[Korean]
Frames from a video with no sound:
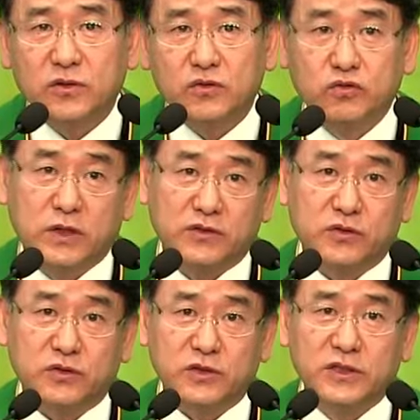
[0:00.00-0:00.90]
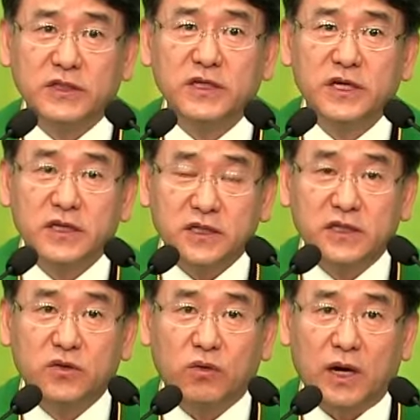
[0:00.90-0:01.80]
구하소서 이
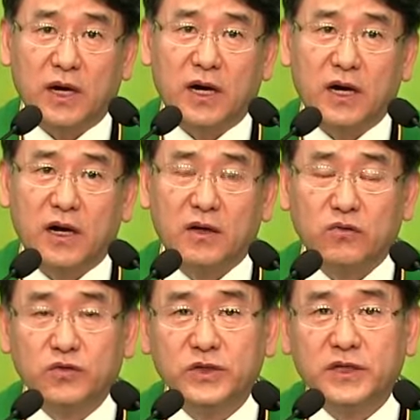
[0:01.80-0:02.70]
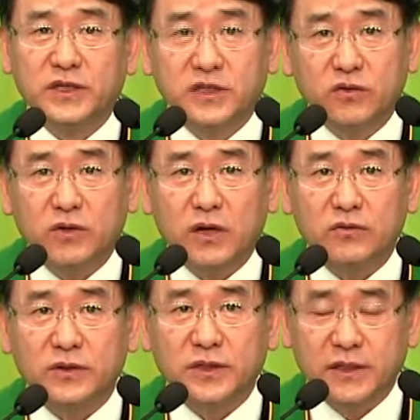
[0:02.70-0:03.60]
기도가 우리의 기도
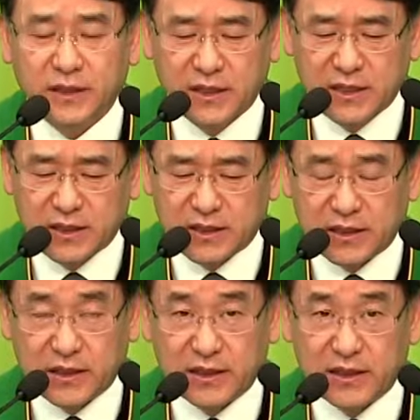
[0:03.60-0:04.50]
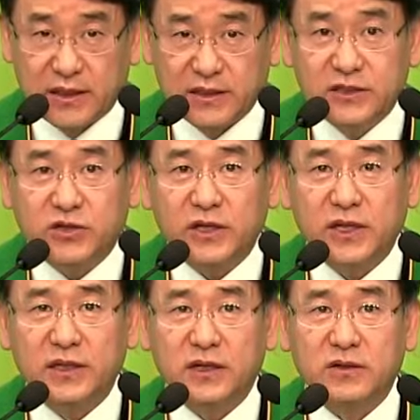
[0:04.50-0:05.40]
가운데 에, 있어야
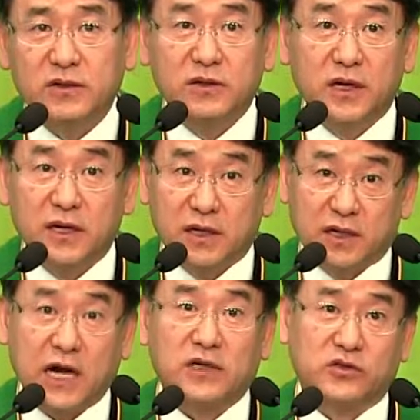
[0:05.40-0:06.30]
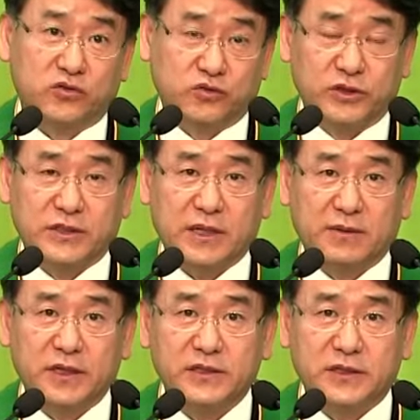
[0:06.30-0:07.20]
된다는 걸 가르쳐 주고 싶다,
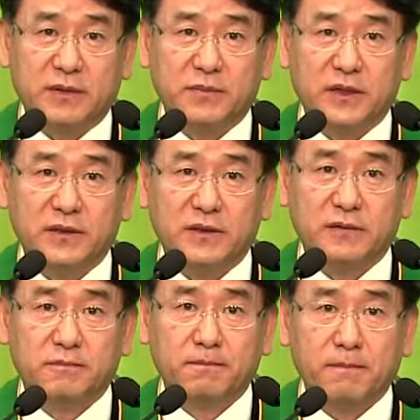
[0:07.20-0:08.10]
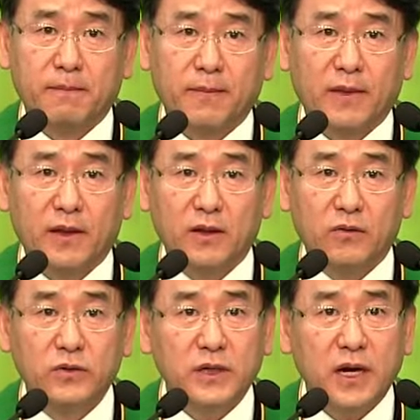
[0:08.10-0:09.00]
계시단 말이에요.
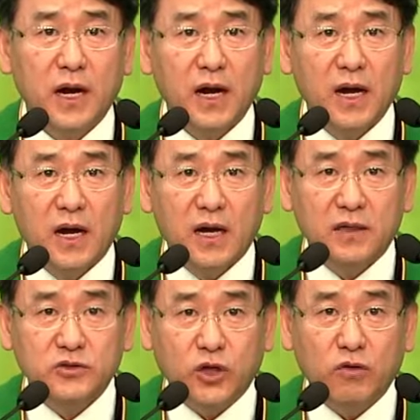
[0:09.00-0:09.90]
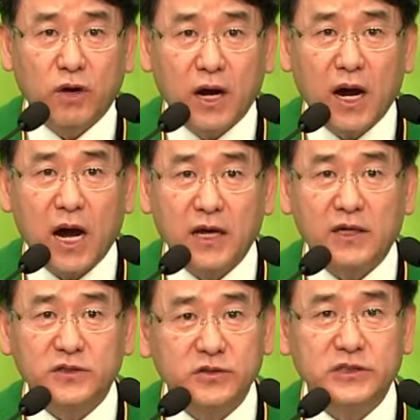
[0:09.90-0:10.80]
우리가 죄와
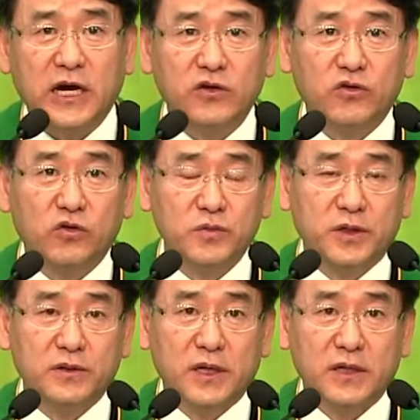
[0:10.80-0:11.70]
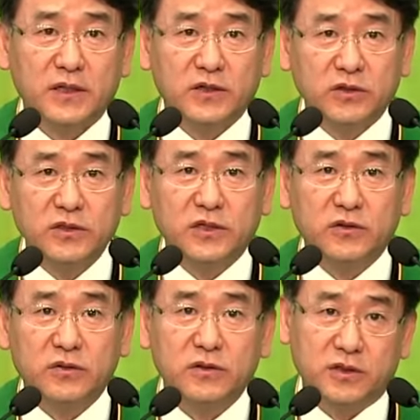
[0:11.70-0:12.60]
악에서 자유로우면 이런
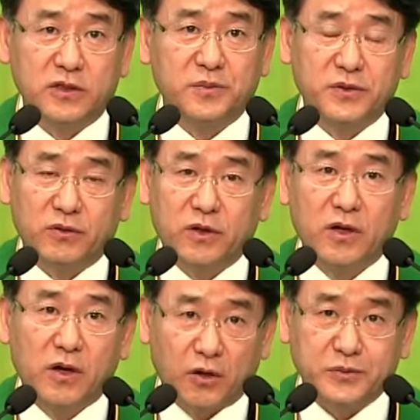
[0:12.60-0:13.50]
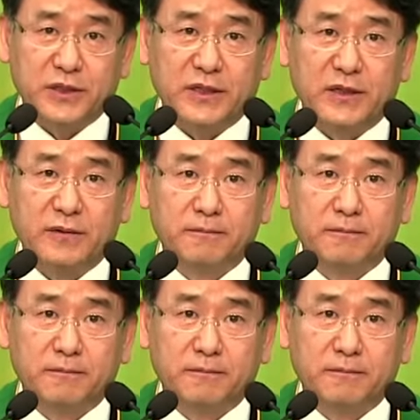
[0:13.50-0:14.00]
기도를 드릴 필요가 없잖아요.